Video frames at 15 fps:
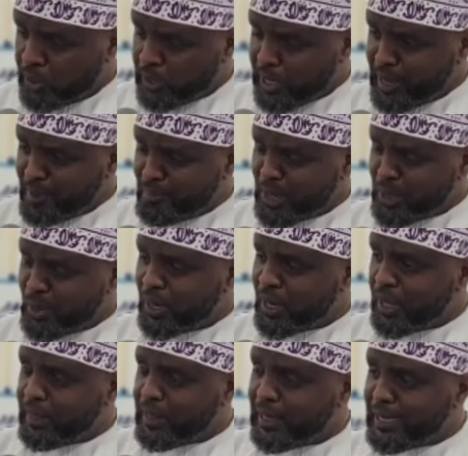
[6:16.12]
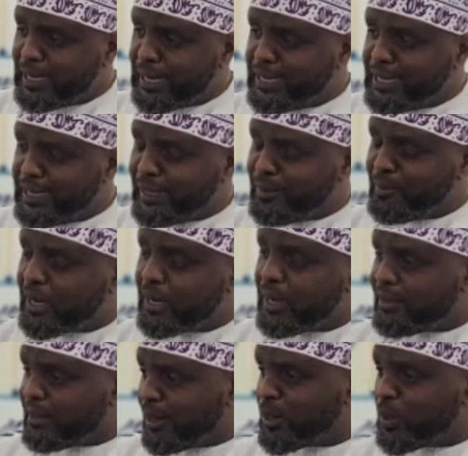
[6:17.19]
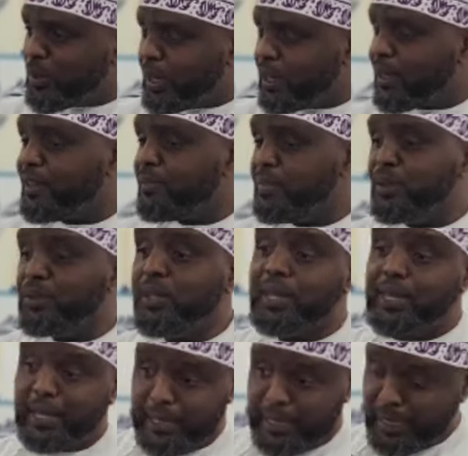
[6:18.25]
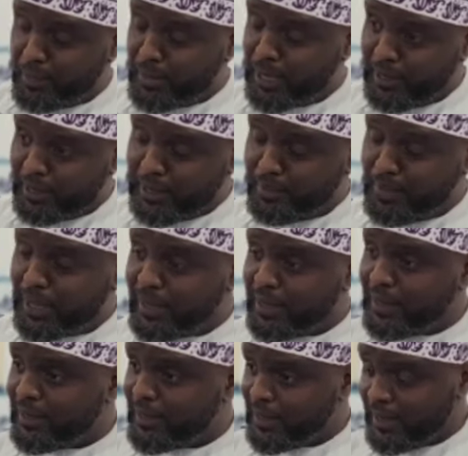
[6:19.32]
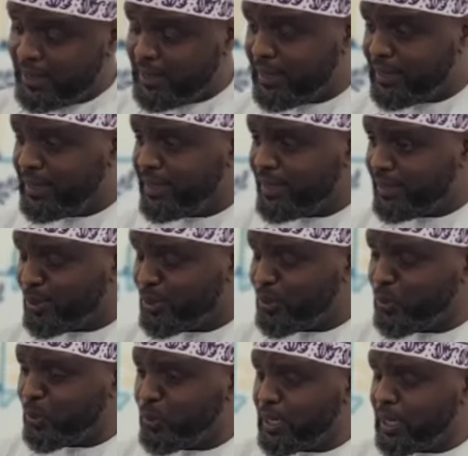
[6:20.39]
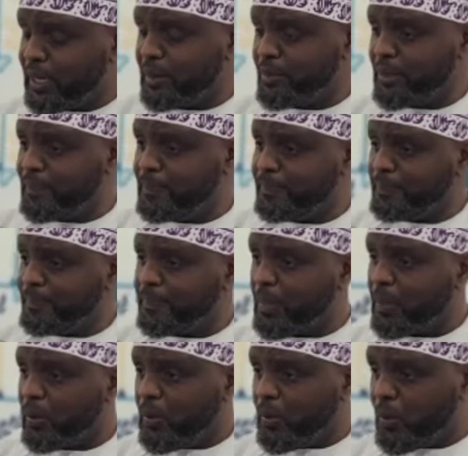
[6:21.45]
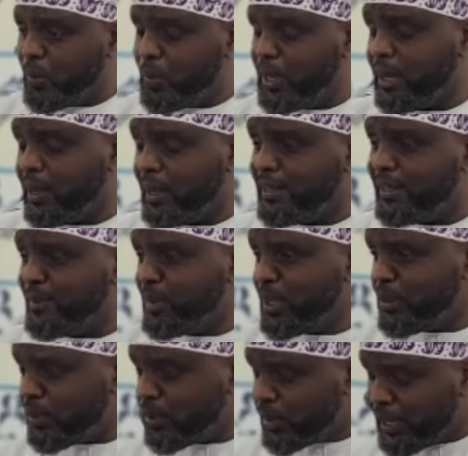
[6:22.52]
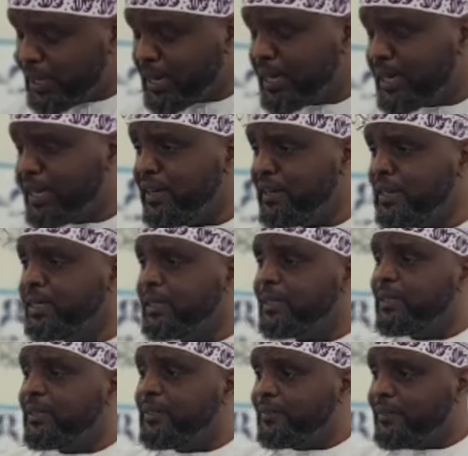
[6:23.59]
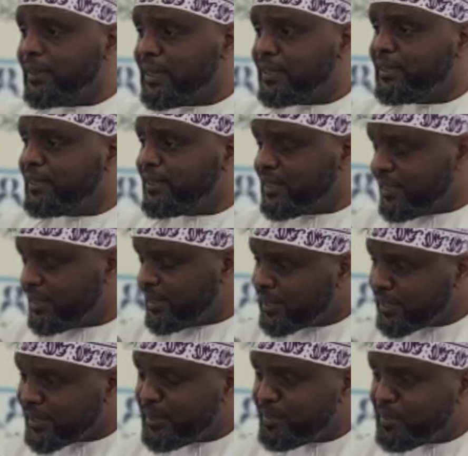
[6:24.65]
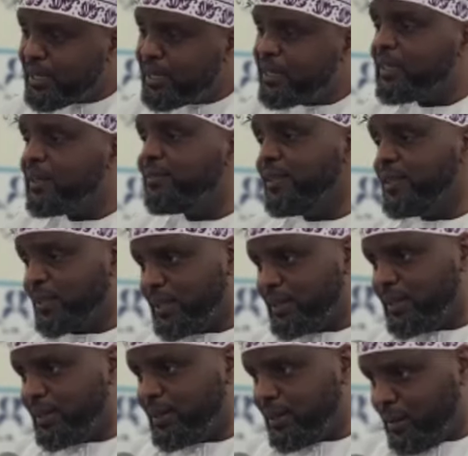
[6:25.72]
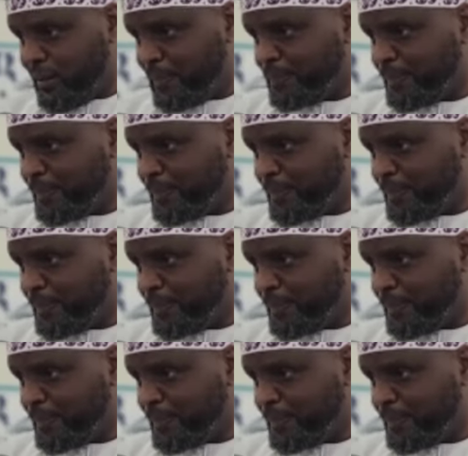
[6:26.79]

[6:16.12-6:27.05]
تحملوا الأذى لأن المرأة خلقت من ضلع كما, كما قال ذلك رسولنا الحبيب خلقت من ضلع فلن تستقيم لك في طريقة